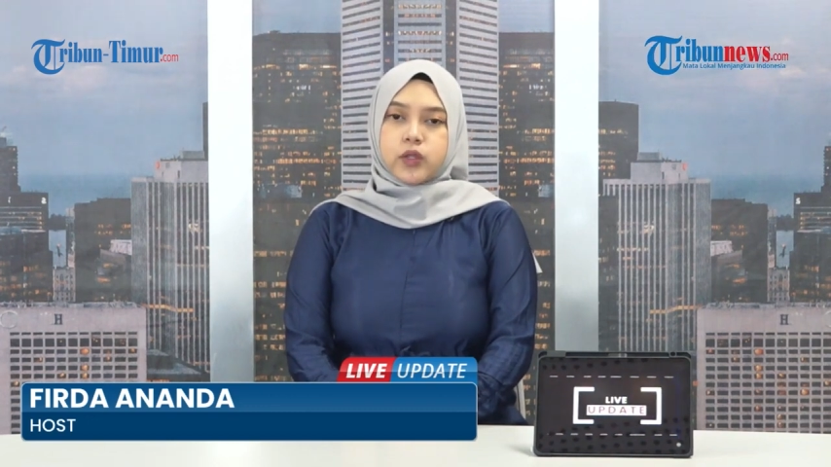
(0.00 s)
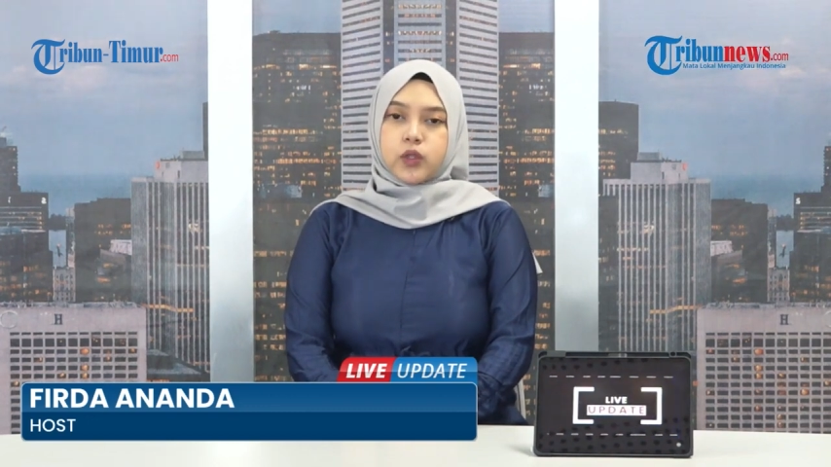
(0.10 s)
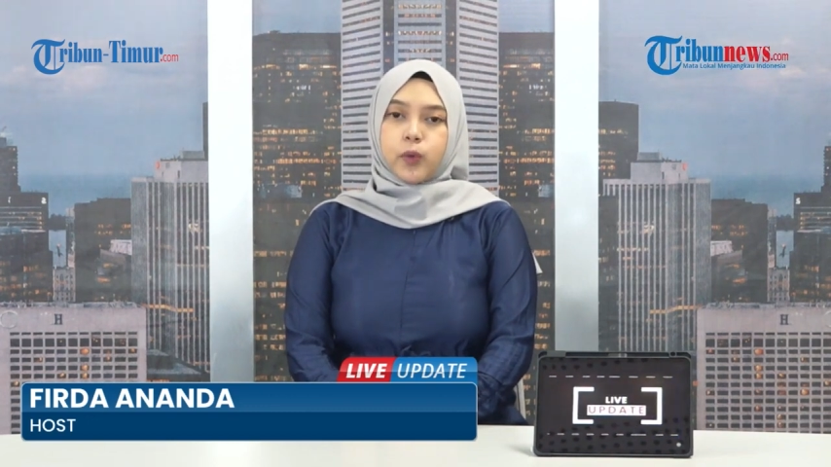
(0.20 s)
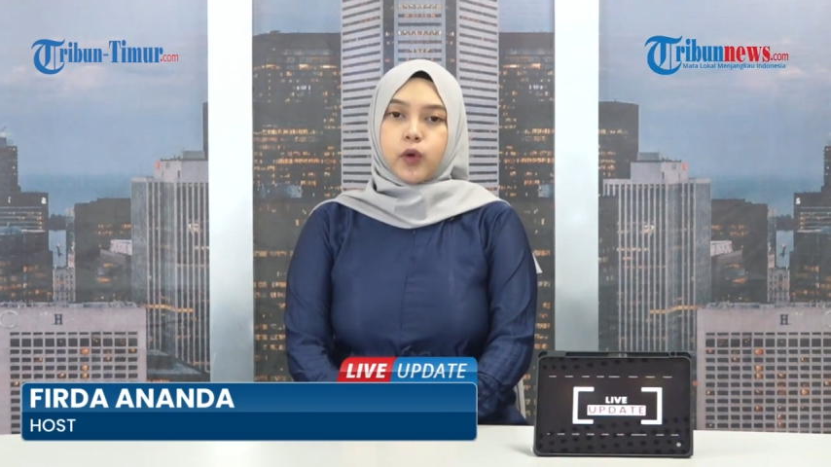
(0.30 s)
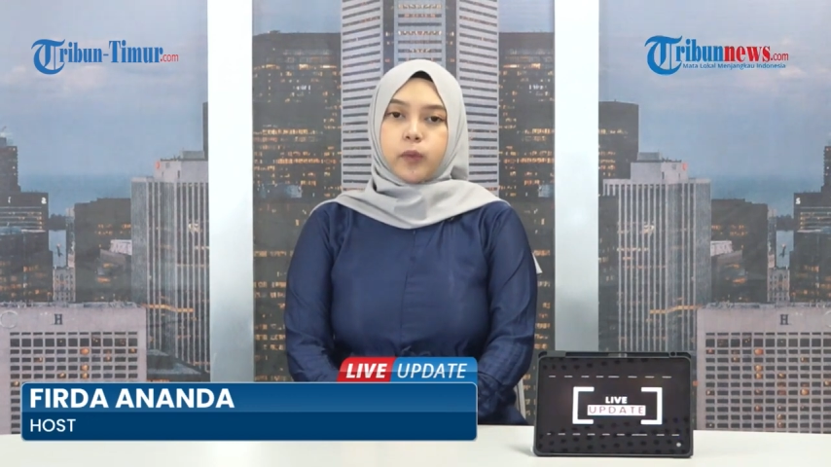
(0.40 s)

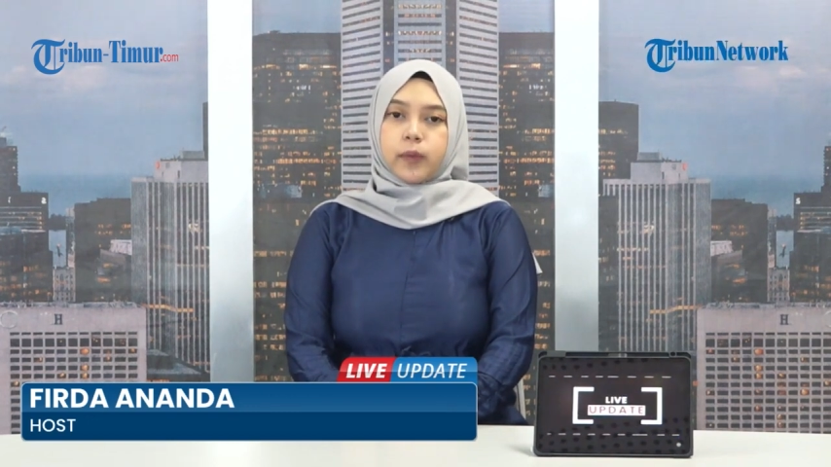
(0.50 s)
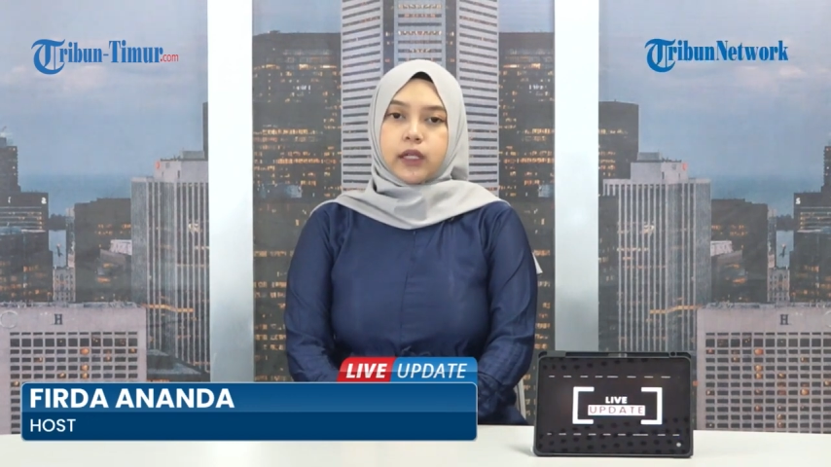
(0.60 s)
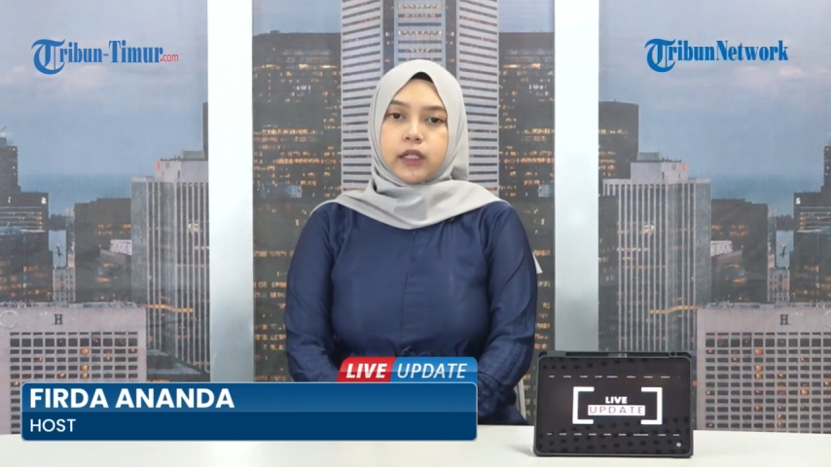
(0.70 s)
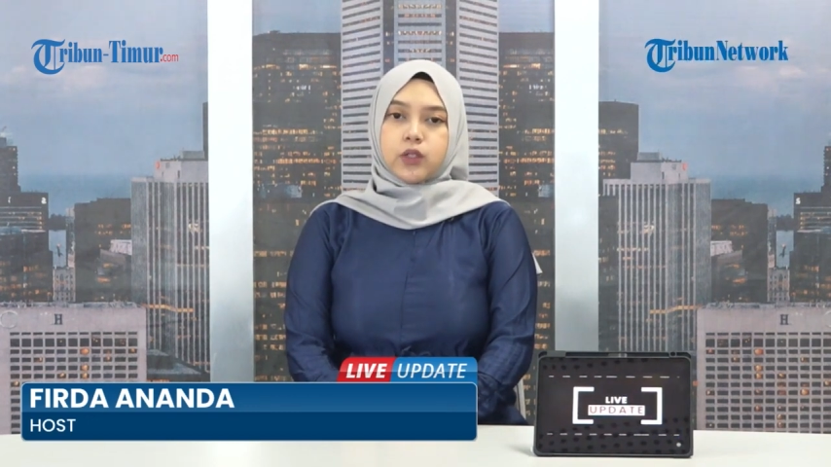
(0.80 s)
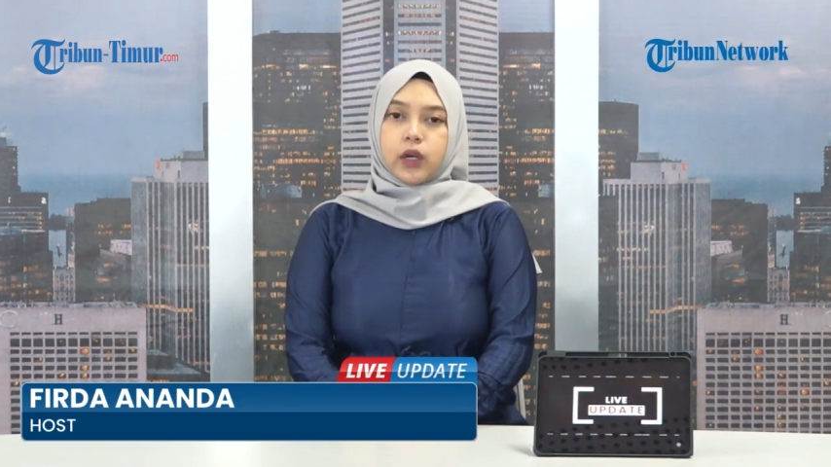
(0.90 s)
Konsum
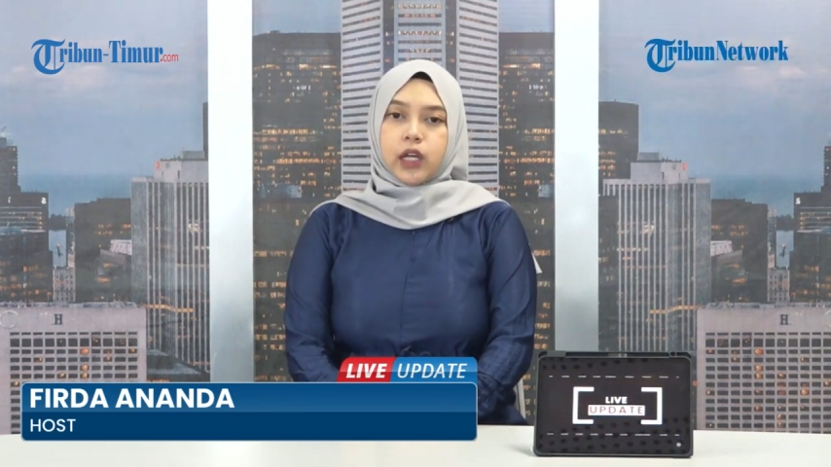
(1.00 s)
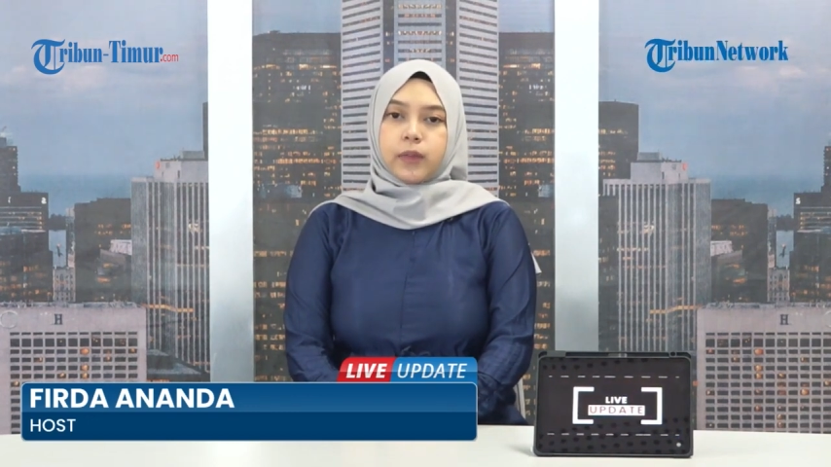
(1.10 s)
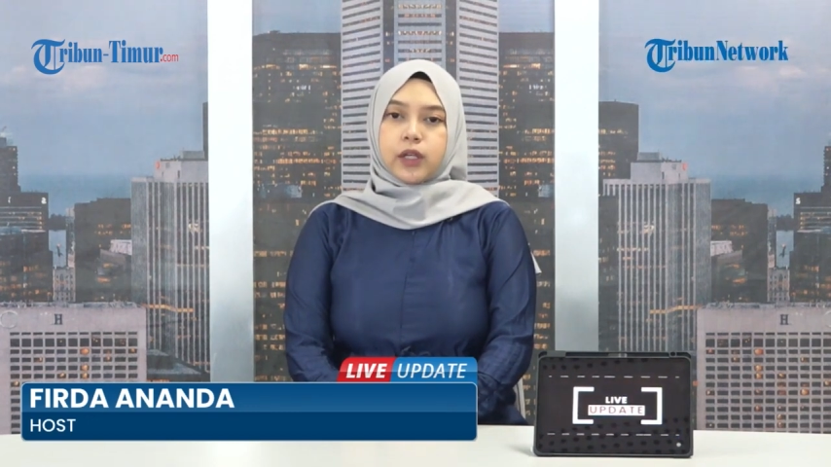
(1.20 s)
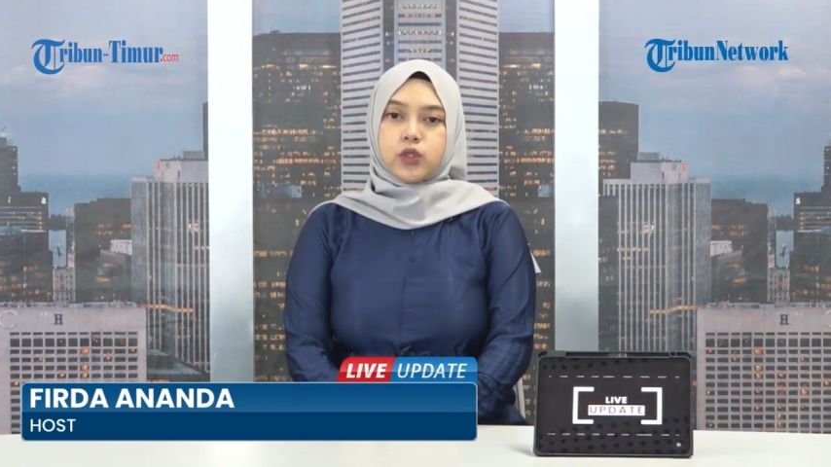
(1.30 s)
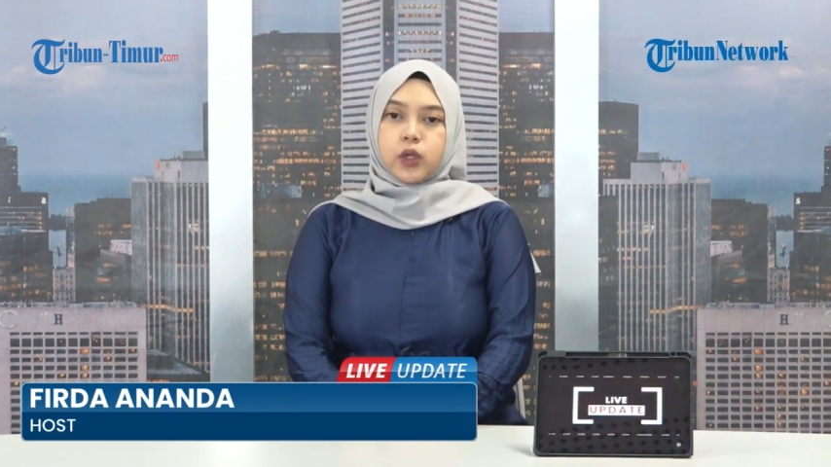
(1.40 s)
korban
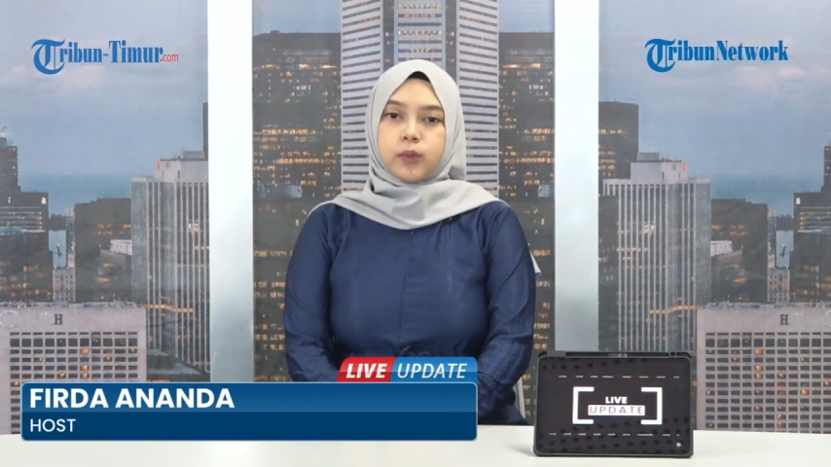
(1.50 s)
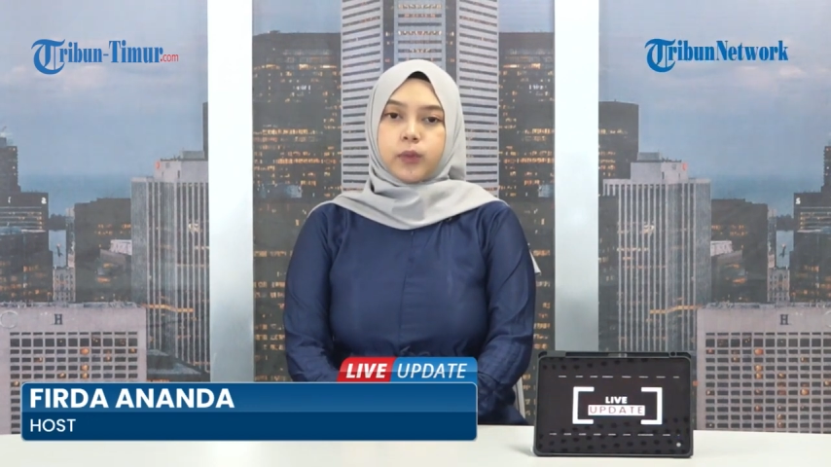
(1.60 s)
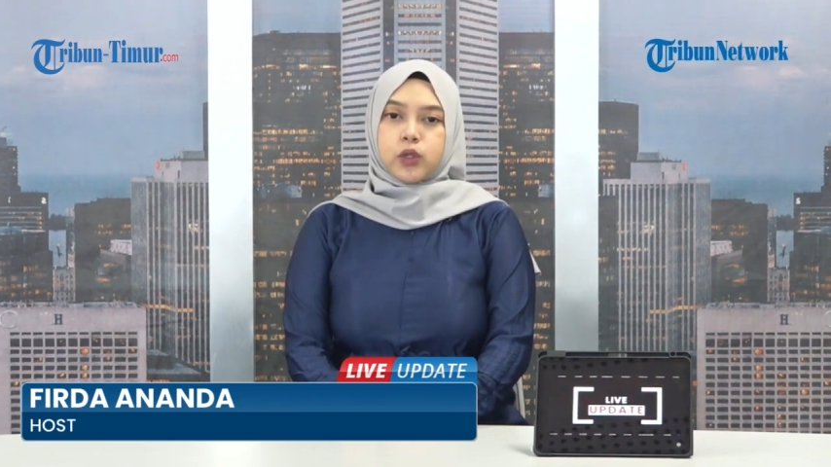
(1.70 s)
Sulaiman Joyat